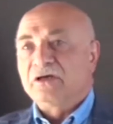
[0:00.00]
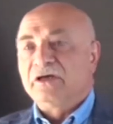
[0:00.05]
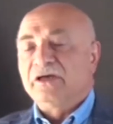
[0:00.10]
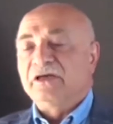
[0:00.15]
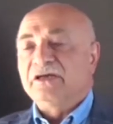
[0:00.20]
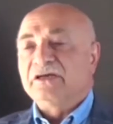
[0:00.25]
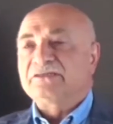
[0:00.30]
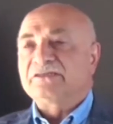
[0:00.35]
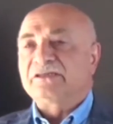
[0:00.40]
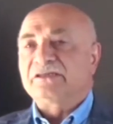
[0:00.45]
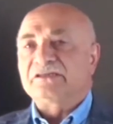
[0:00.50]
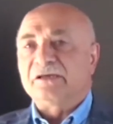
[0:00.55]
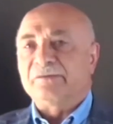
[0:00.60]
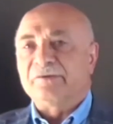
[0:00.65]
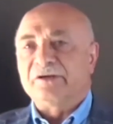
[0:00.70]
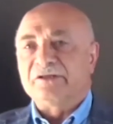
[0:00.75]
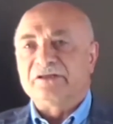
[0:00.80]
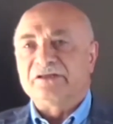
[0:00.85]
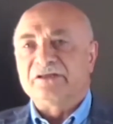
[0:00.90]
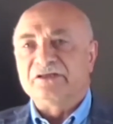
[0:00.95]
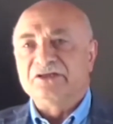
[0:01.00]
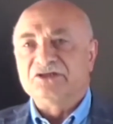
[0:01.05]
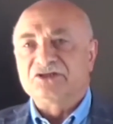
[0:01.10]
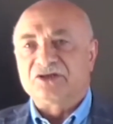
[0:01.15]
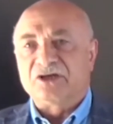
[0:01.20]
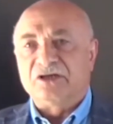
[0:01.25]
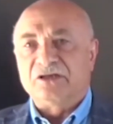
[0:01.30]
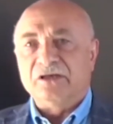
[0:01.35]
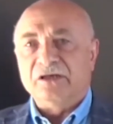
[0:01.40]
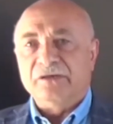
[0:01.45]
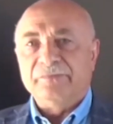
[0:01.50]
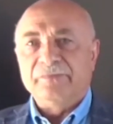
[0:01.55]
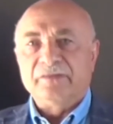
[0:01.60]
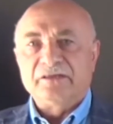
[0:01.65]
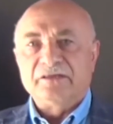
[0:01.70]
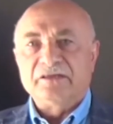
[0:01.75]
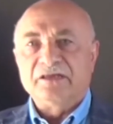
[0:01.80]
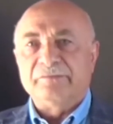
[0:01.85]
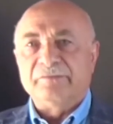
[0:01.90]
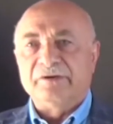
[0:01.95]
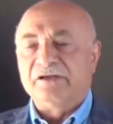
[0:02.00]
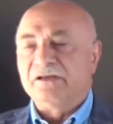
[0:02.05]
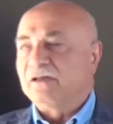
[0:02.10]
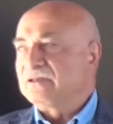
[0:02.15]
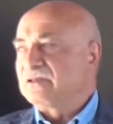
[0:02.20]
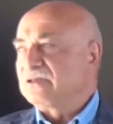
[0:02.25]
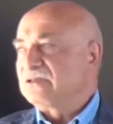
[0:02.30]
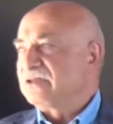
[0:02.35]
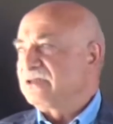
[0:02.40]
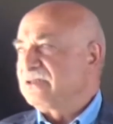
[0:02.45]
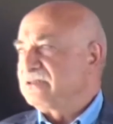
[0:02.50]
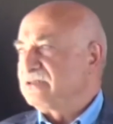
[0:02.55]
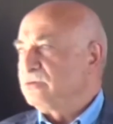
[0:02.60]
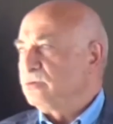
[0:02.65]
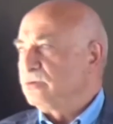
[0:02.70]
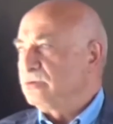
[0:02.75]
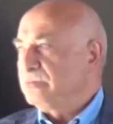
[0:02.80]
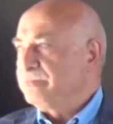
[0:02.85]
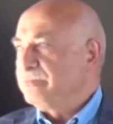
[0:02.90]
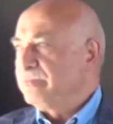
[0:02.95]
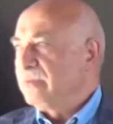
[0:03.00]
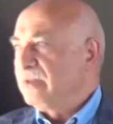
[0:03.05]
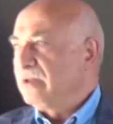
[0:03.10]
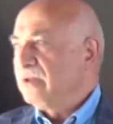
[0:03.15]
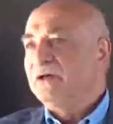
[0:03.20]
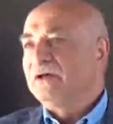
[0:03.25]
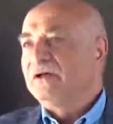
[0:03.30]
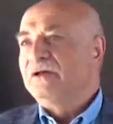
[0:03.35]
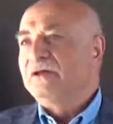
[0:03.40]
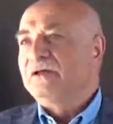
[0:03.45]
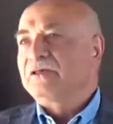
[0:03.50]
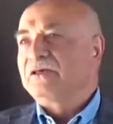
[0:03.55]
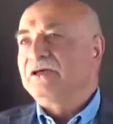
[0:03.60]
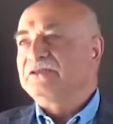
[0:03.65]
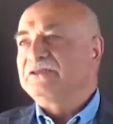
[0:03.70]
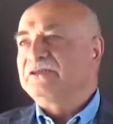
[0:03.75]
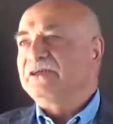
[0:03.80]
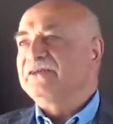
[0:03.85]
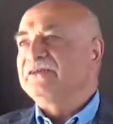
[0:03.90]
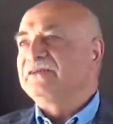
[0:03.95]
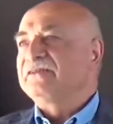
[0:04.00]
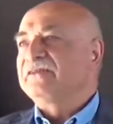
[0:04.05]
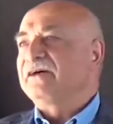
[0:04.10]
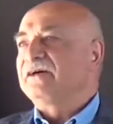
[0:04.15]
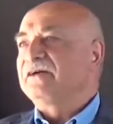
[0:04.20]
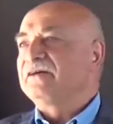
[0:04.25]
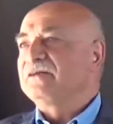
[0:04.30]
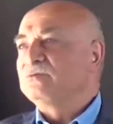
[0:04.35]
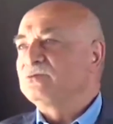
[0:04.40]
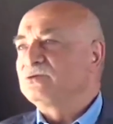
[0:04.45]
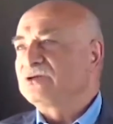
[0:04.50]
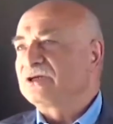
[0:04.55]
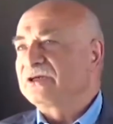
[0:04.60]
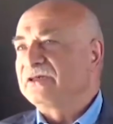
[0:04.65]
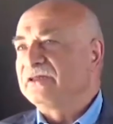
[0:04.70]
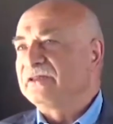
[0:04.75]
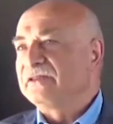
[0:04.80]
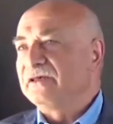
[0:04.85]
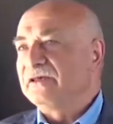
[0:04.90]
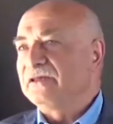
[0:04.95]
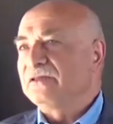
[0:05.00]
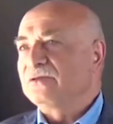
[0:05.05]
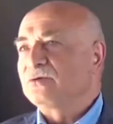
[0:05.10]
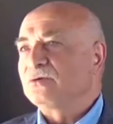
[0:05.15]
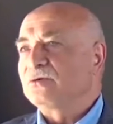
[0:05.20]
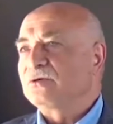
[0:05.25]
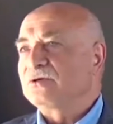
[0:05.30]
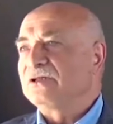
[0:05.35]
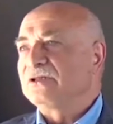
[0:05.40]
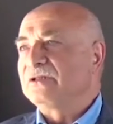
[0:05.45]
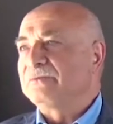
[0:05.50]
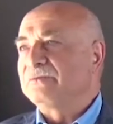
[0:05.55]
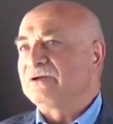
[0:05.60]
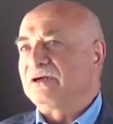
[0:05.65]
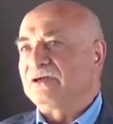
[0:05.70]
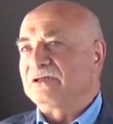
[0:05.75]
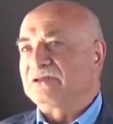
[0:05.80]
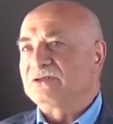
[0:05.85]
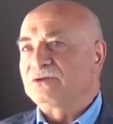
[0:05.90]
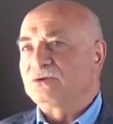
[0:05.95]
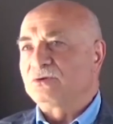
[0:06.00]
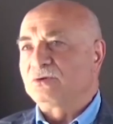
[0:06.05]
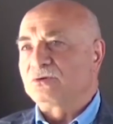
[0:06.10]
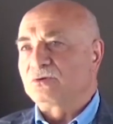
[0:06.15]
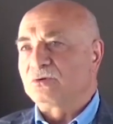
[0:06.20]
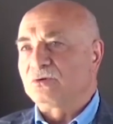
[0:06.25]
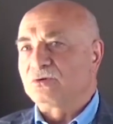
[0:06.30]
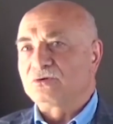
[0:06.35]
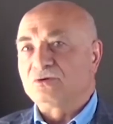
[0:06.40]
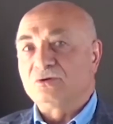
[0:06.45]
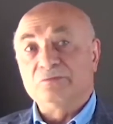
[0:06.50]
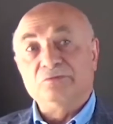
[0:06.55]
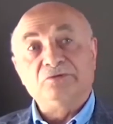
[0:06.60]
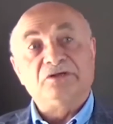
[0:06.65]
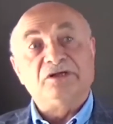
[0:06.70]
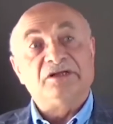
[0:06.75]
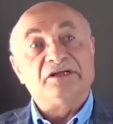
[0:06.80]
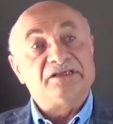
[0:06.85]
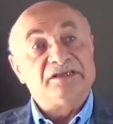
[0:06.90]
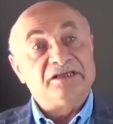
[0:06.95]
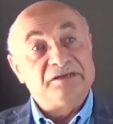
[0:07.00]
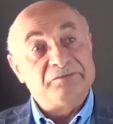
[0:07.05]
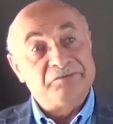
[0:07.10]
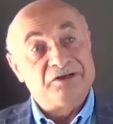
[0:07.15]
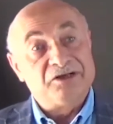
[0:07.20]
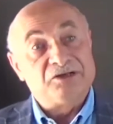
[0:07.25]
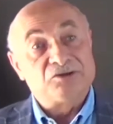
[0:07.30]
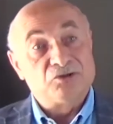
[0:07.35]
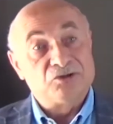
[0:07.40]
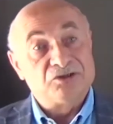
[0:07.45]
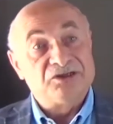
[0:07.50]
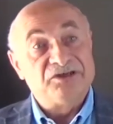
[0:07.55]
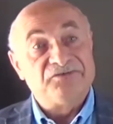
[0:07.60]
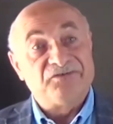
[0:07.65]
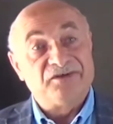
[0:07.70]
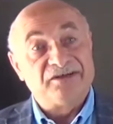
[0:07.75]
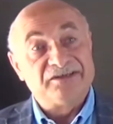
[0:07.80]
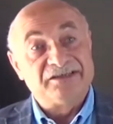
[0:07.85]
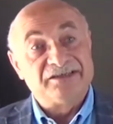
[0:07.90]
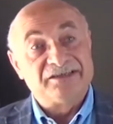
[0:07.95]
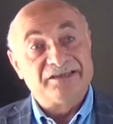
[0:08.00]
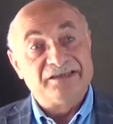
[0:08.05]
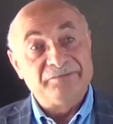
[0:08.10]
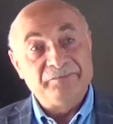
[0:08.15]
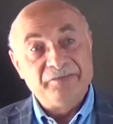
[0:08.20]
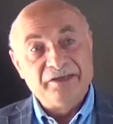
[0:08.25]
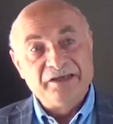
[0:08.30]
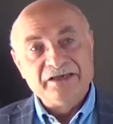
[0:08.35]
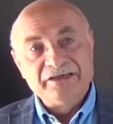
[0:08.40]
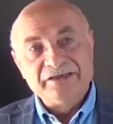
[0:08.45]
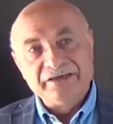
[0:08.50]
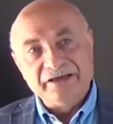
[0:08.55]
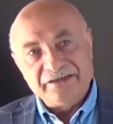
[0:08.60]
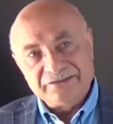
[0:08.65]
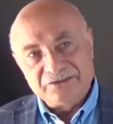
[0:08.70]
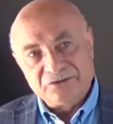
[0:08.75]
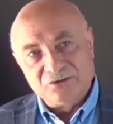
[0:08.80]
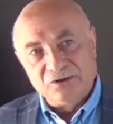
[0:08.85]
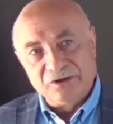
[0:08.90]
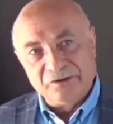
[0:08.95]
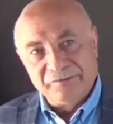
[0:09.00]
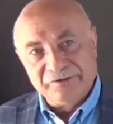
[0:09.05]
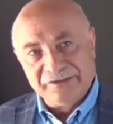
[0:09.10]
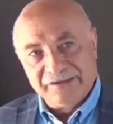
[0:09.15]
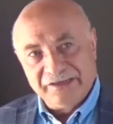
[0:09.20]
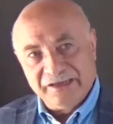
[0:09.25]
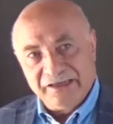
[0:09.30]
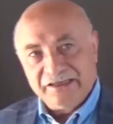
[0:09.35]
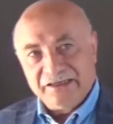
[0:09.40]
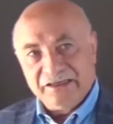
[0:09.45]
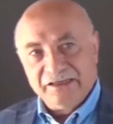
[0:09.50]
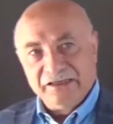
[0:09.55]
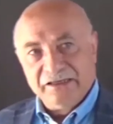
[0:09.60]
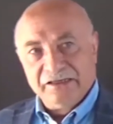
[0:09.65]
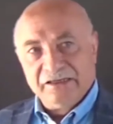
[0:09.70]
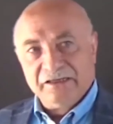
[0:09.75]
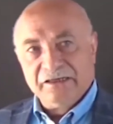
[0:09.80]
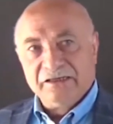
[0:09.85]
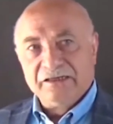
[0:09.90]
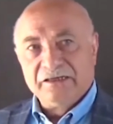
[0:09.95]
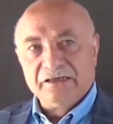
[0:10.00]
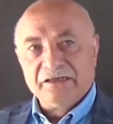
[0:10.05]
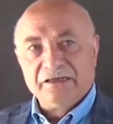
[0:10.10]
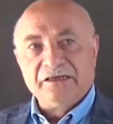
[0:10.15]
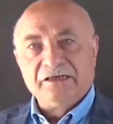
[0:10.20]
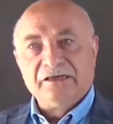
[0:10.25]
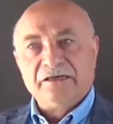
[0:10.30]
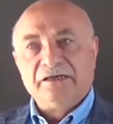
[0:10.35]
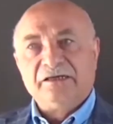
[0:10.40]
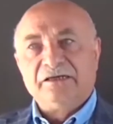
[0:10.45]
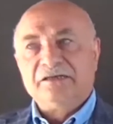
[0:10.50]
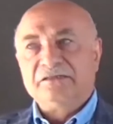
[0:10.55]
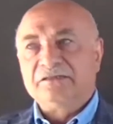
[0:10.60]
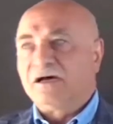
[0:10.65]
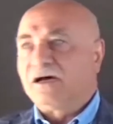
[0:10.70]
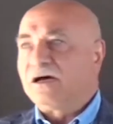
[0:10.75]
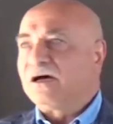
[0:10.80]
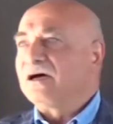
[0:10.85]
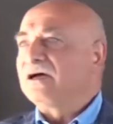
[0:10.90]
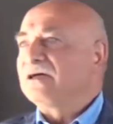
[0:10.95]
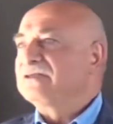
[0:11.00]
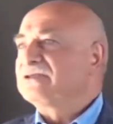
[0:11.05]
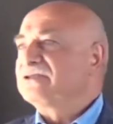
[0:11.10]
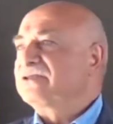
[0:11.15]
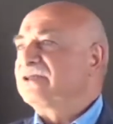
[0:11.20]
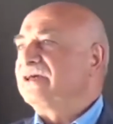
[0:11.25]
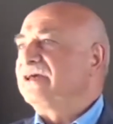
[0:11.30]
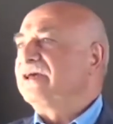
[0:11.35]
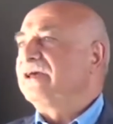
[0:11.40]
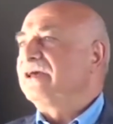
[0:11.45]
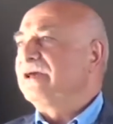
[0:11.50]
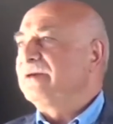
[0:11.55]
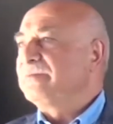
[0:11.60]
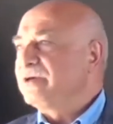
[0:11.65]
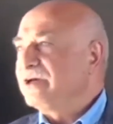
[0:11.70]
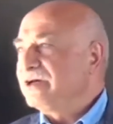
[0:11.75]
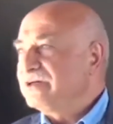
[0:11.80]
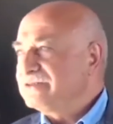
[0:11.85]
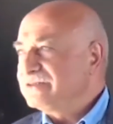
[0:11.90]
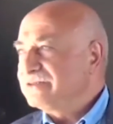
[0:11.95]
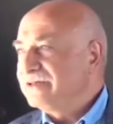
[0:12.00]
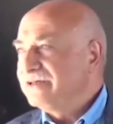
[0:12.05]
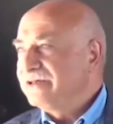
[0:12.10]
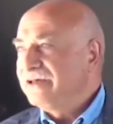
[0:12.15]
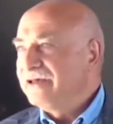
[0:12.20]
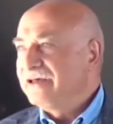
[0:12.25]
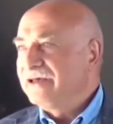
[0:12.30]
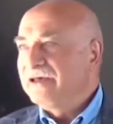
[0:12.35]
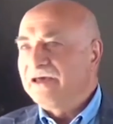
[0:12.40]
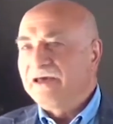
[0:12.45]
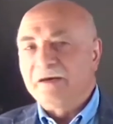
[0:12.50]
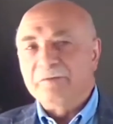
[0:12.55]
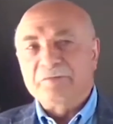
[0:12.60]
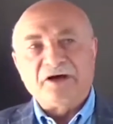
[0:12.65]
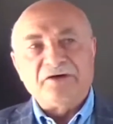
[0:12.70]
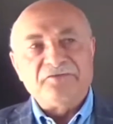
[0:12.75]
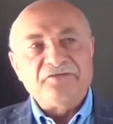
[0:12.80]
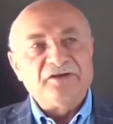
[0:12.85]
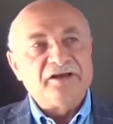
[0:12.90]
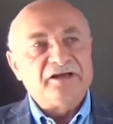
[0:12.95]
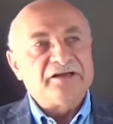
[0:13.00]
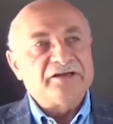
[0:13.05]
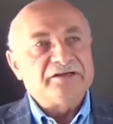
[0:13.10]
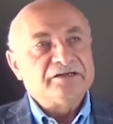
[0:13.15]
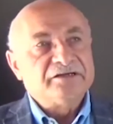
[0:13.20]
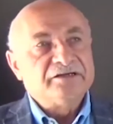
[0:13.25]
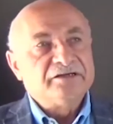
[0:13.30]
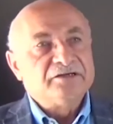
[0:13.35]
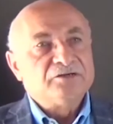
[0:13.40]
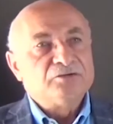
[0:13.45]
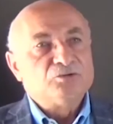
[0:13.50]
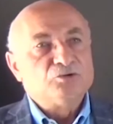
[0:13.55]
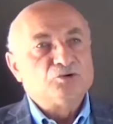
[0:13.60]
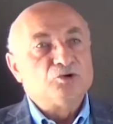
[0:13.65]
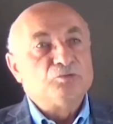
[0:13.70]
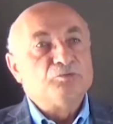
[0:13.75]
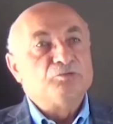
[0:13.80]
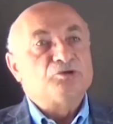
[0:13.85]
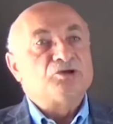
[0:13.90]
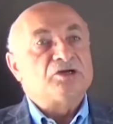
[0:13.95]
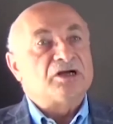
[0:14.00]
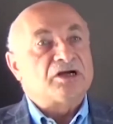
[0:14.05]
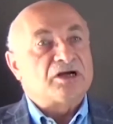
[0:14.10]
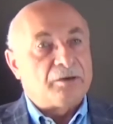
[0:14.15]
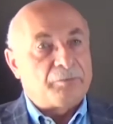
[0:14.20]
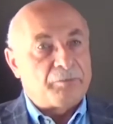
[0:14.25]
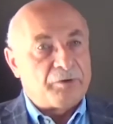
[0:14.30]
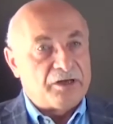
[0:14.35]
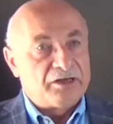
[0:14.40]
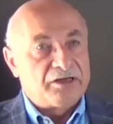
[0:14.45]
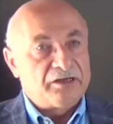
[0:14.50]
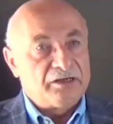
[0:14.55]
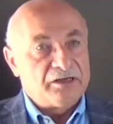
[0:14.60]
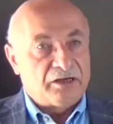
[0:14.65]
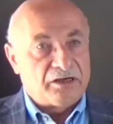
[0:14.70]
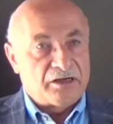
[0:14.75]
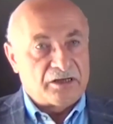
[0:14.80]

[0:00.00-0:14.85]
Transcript: En kısa zamanda da inşallah temelini atacağız diyorum. Geçen yıl da aynı bu şekilde Türkiye'de bir artış söz konusuydu. Bunun da nedeni biraz önce ifade ettiğim yaz döneminden e, daha işte hem yaz hem kafeler uzun bir süre kapalı